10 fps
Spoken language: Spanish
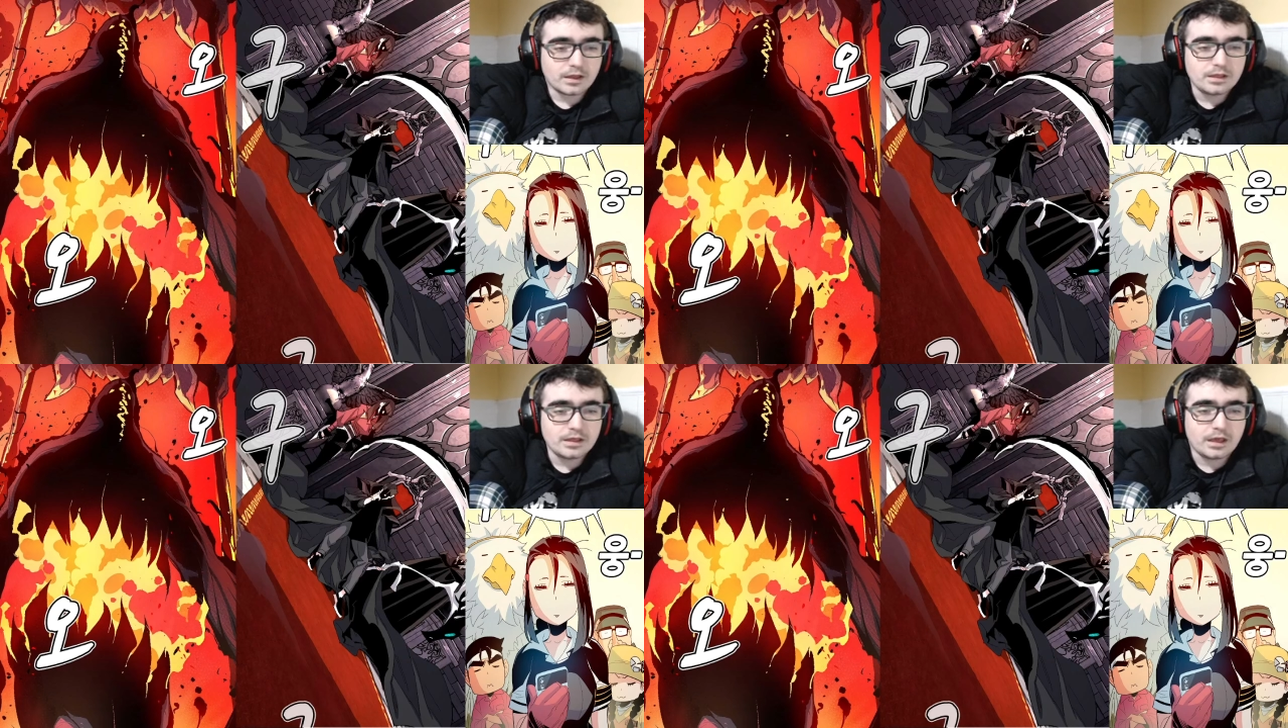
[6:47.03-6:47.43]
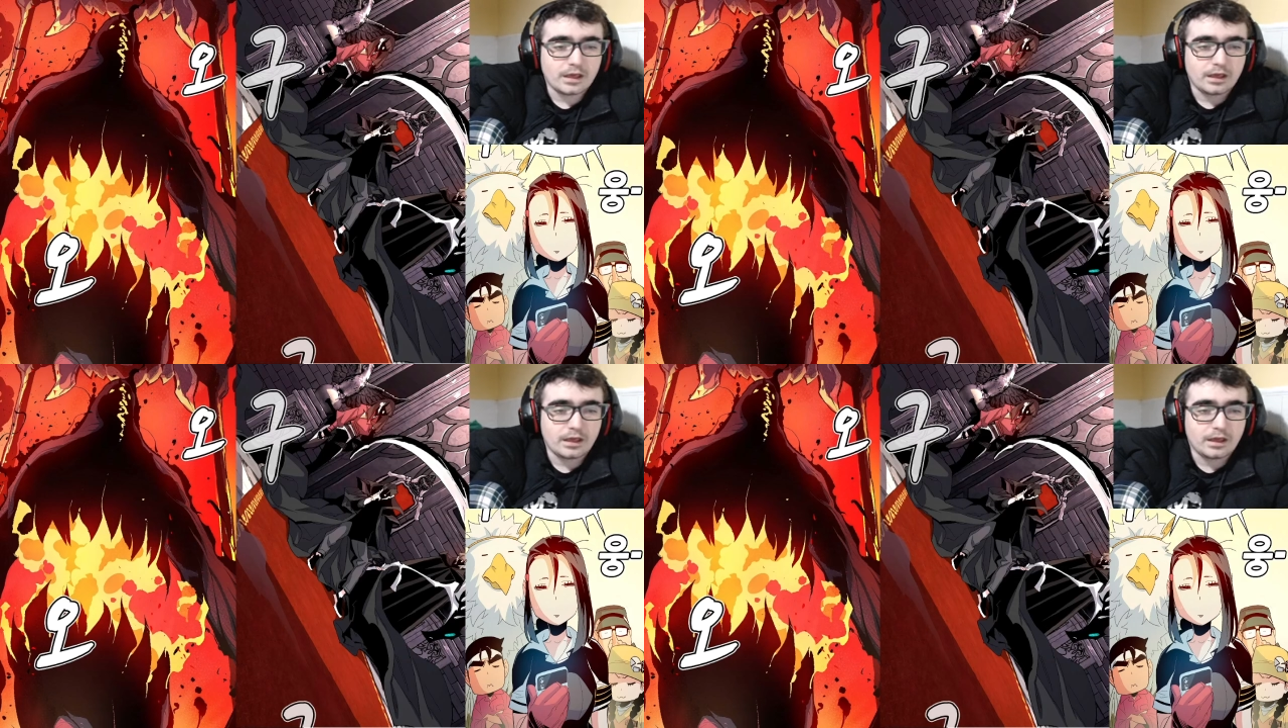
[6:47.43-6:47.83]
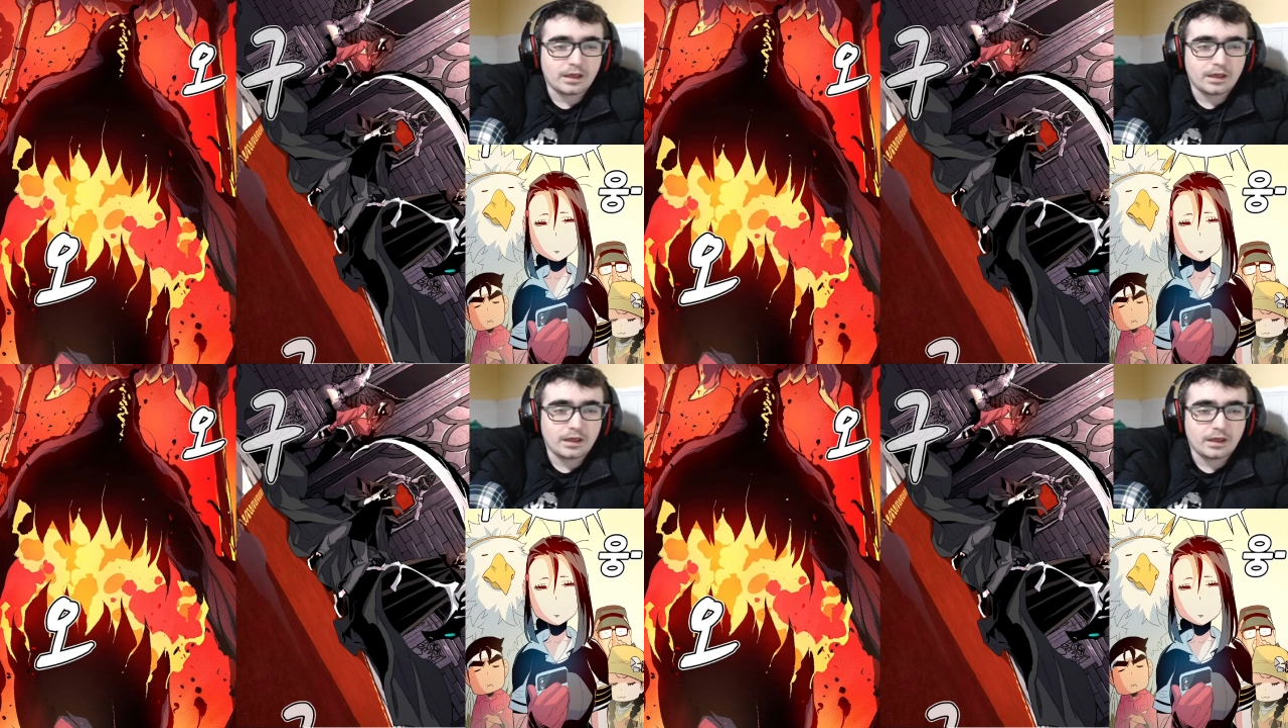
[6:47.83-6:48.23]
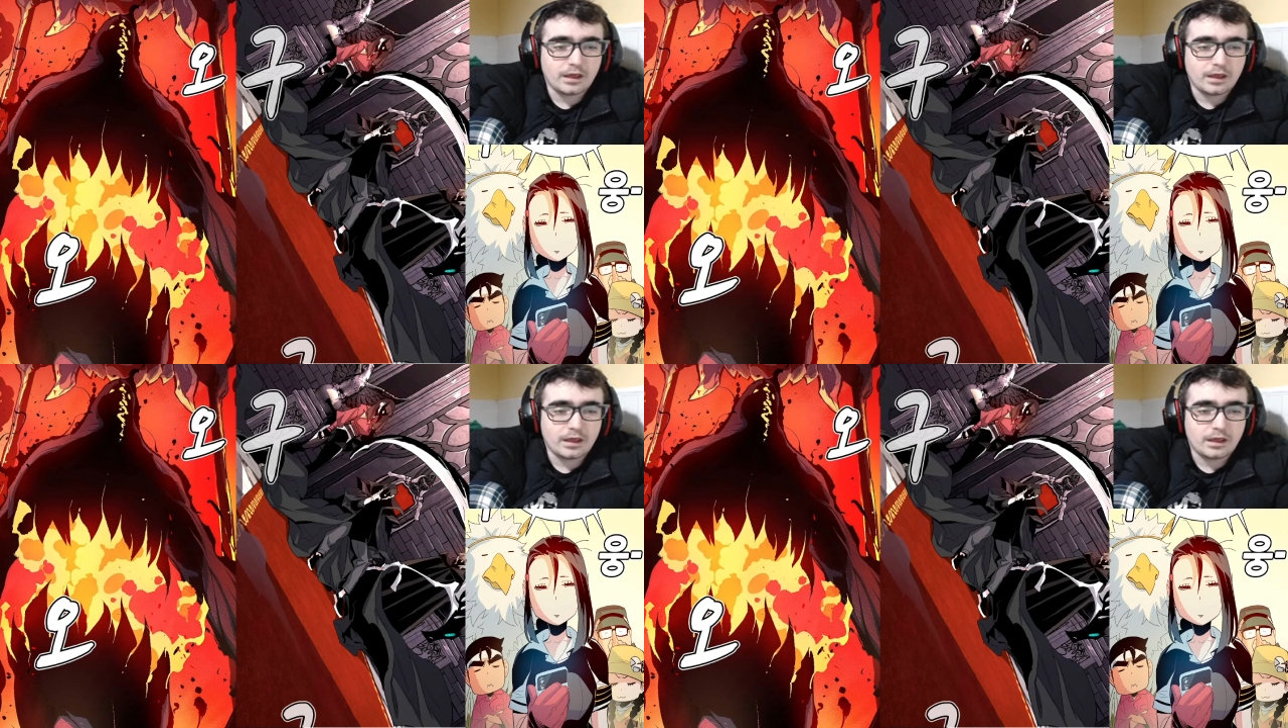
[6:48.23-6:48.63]
Y
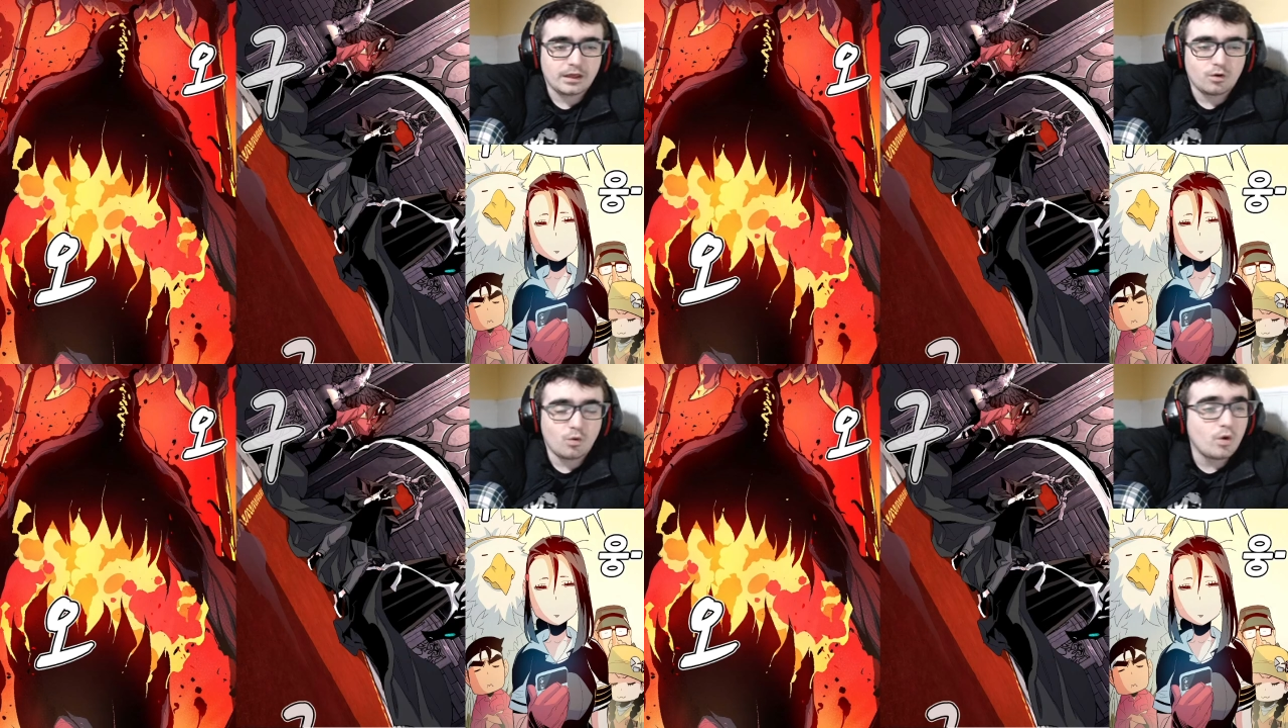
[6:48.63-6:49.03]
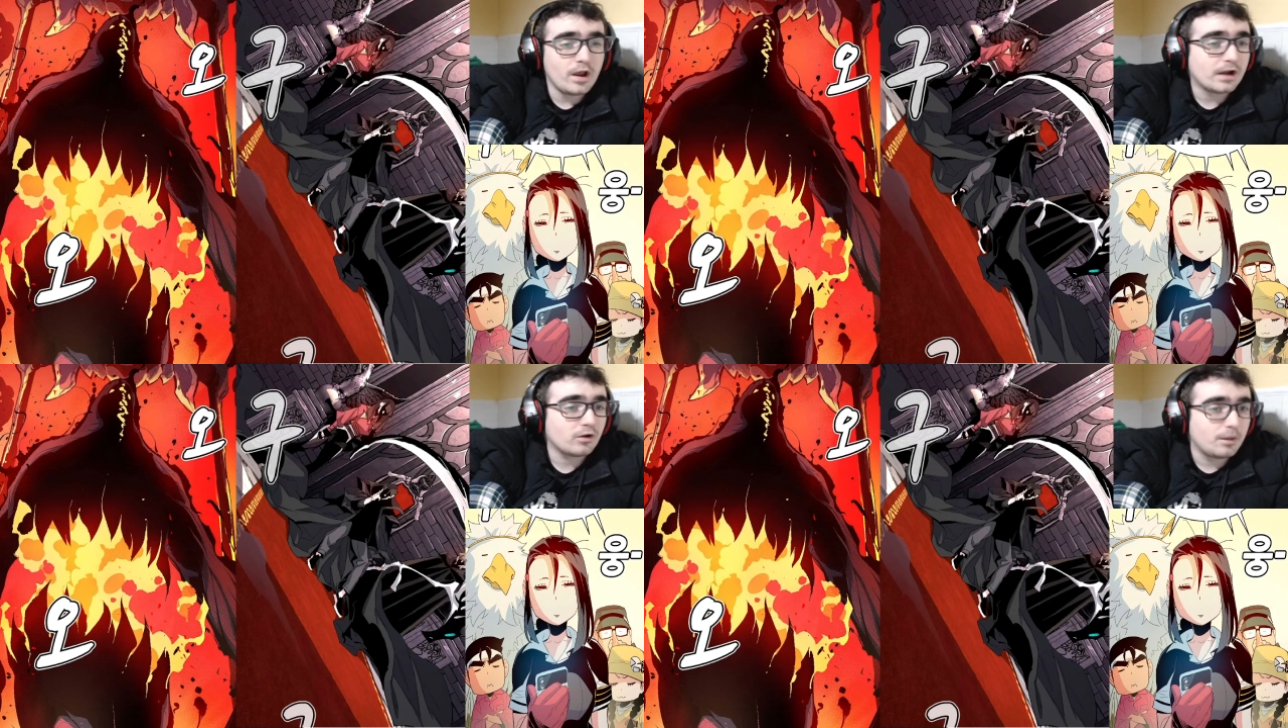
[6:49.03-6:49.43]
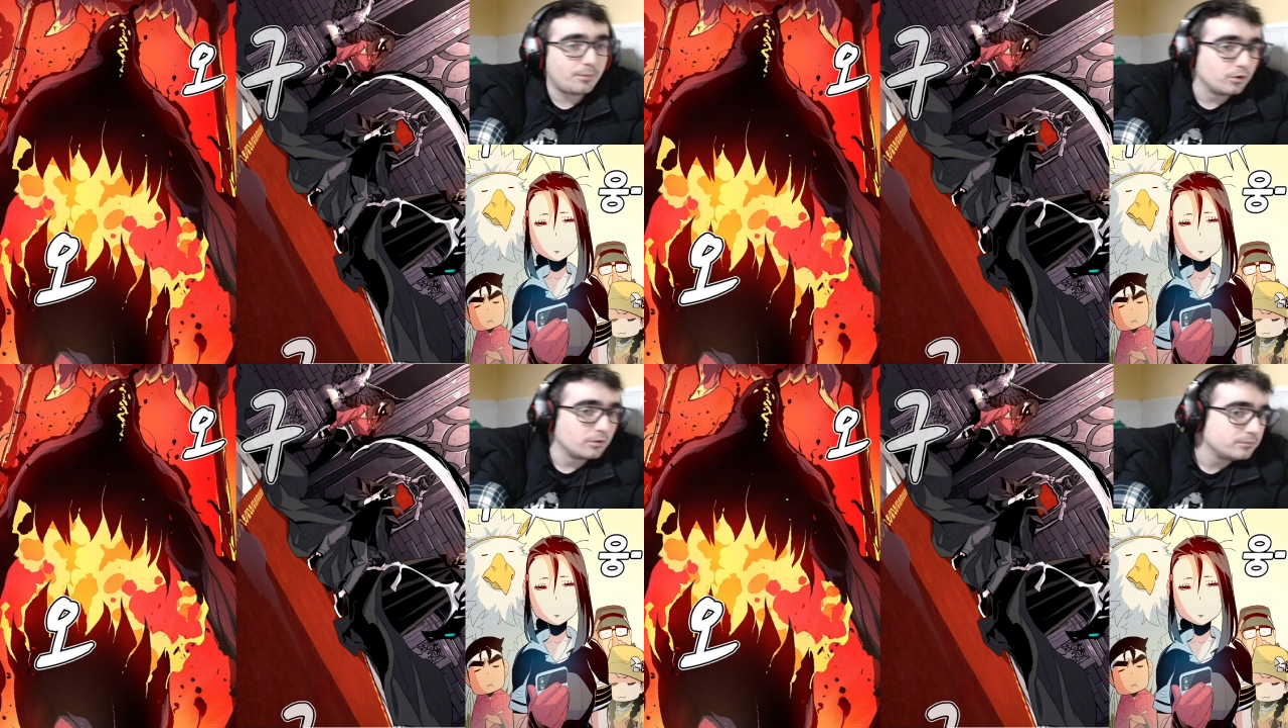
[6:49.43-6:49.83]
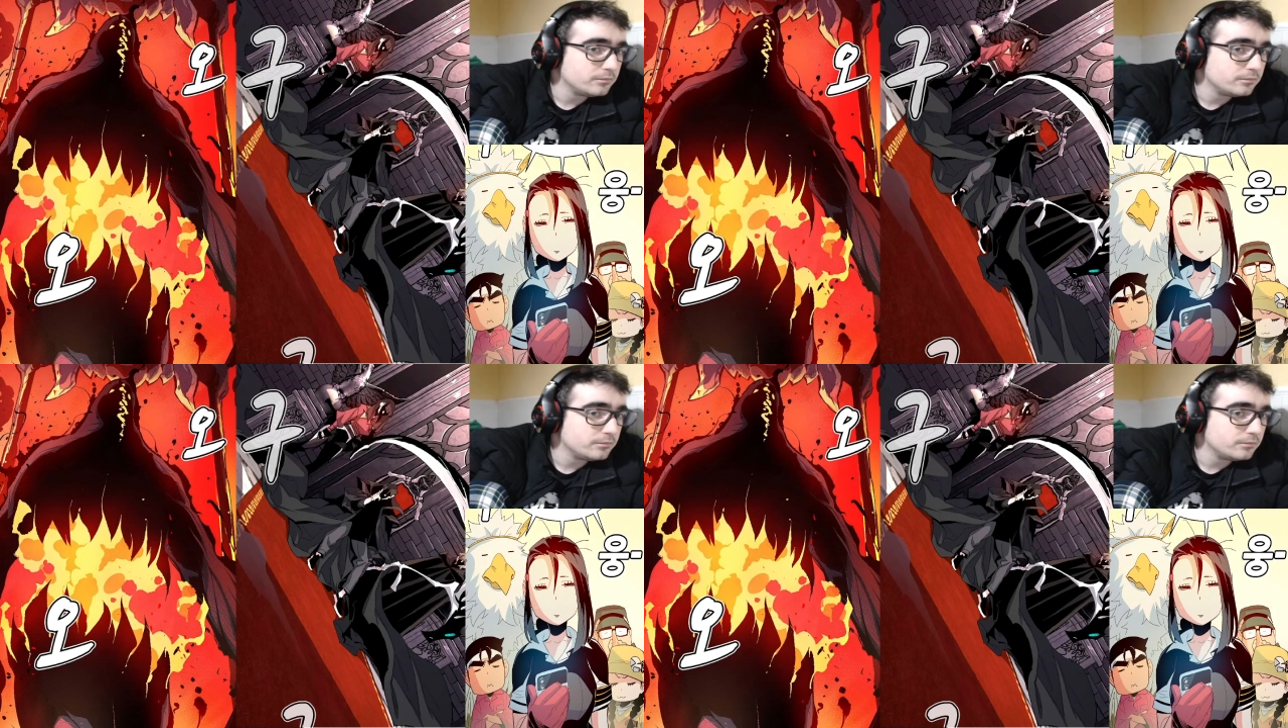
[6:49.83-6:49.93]
eh, uh, el arco de Apolo.